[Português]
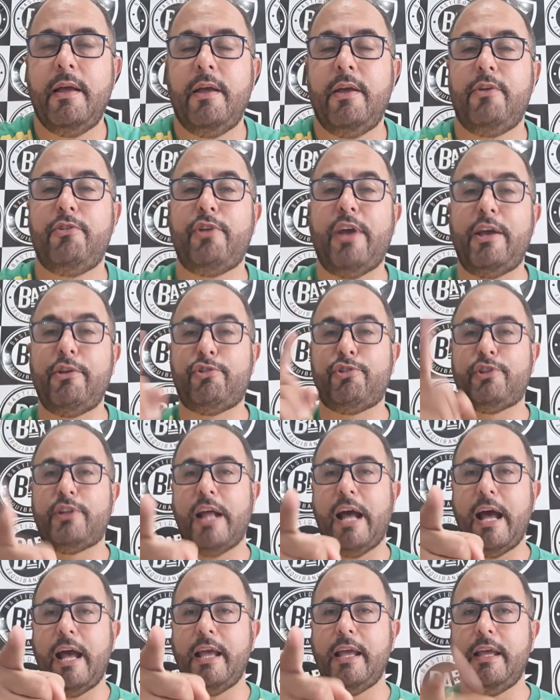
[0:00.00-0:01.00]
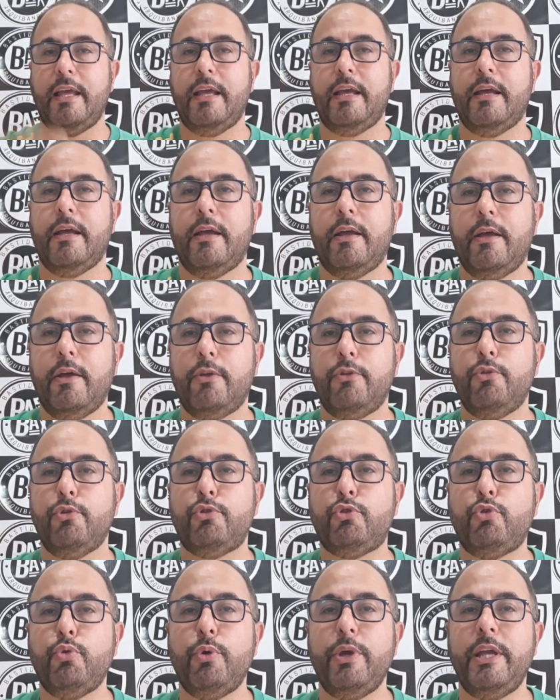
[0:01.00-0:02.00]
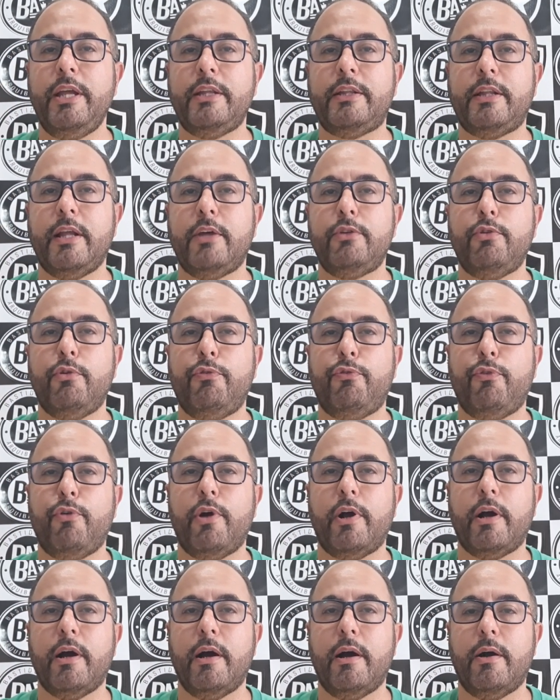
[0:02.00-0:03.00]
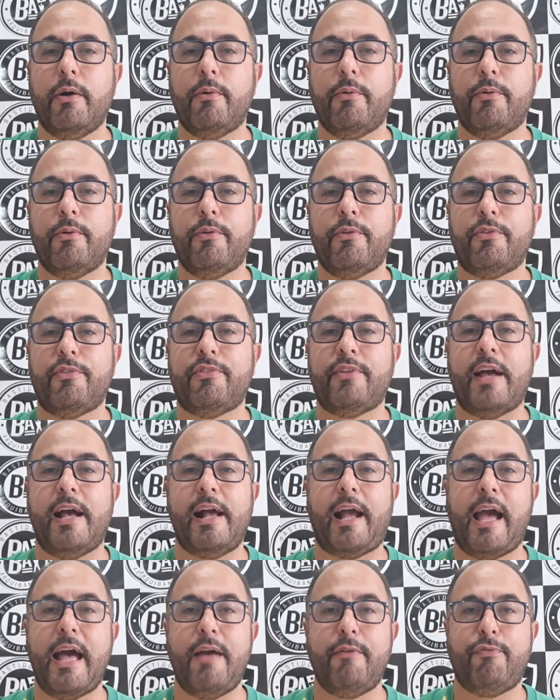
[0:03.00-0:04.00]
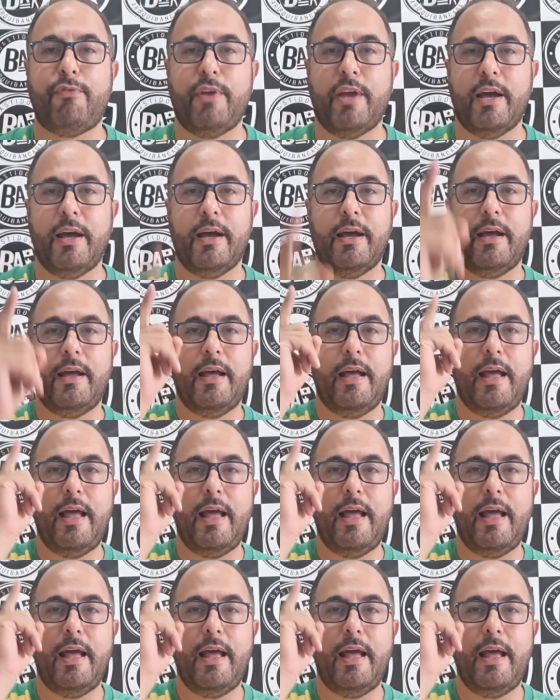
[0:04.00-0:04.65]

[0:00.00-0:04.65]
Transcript: Já está aí no Twitter do Fogão. Saravia